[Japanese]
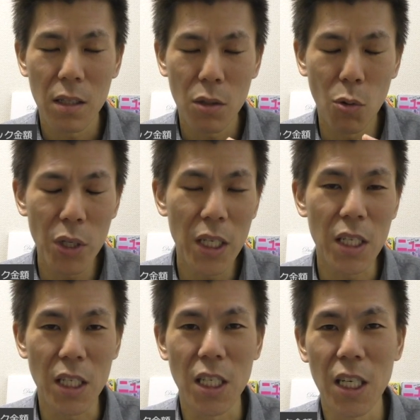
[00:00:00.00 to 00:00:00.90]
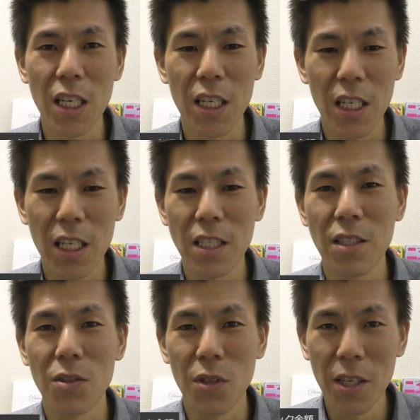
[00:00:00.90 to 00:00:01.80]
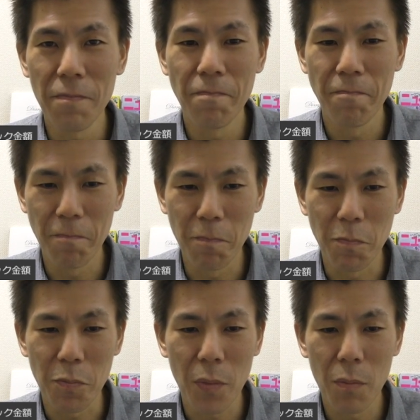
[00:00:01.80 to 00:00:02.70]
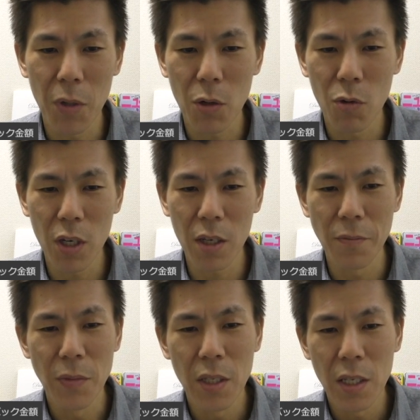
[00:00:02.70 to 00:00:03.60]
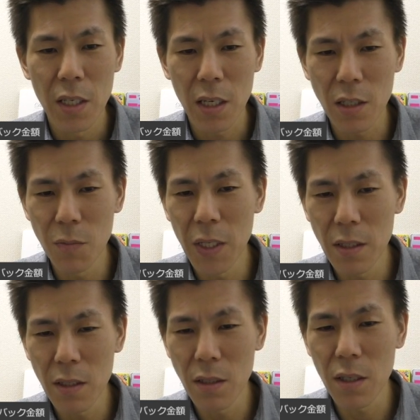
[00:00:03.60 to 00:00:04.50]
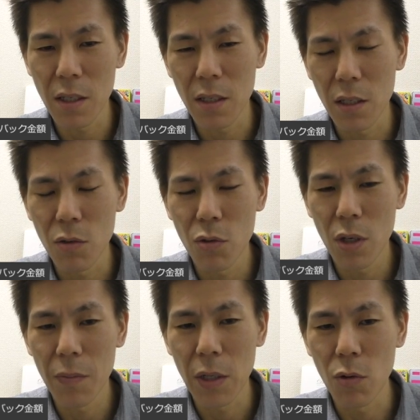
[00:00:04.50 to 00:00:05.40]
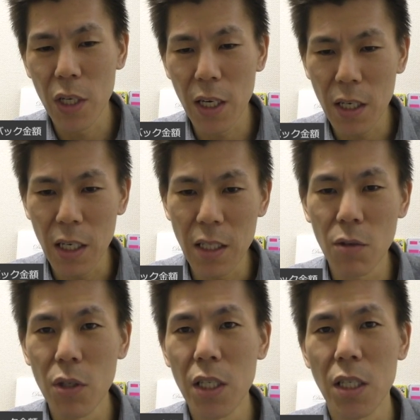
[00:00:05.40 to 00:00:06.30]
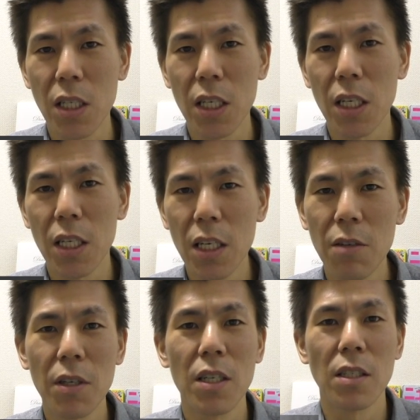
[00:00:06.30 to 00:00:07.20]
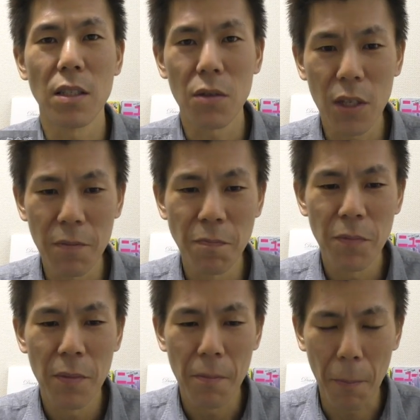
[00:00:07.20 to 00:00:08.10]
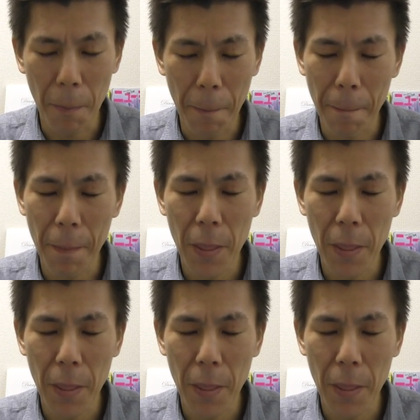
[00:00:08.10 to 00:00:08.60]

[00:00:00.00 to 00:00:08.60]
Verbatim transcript: 取引しなきゃいけないんですよねうんまあこれ100万通貨ってことはまあこれ100回取引しなきゃいけないわけなんですよねうん